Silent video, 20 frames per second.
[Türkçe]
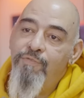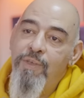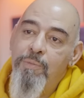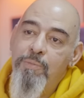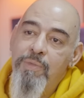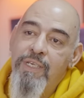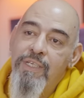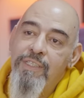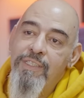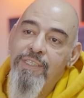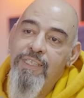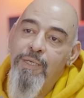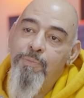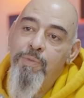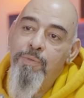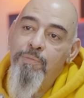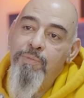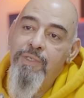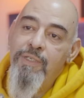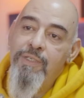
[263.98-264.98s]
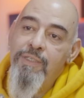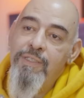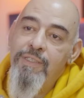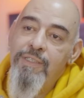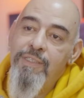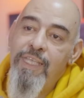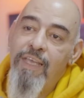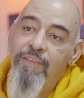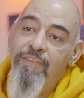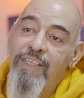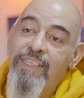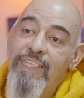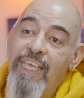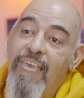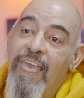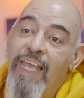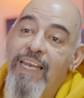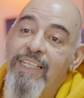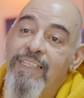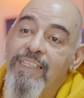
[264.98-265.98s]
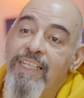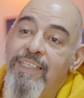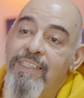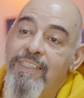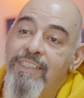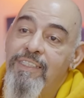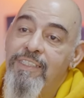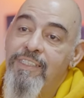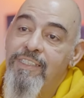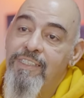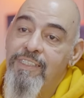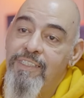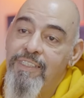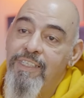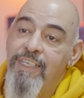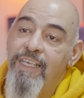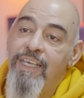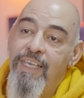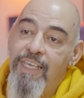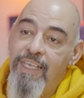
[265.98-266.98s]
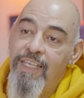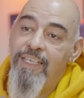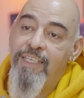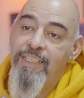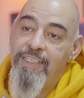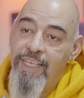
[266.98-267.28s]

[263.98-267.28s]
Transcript: ve biranın yapımı devlet tekelindedir diye ilk